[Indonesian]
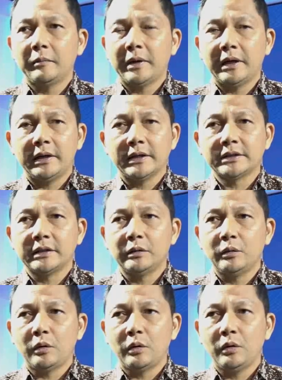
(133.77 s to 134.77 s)
kepada
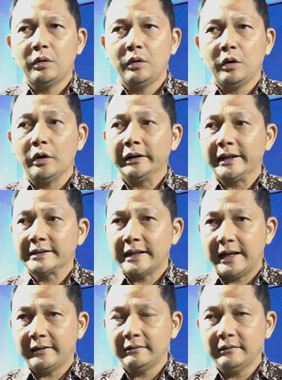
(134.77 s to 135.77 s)
seluruh
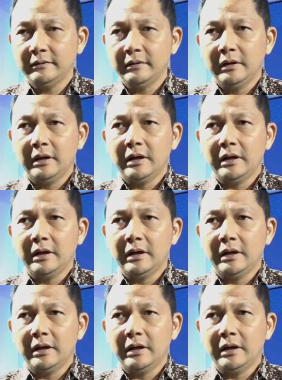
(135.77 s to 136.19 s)
kontestan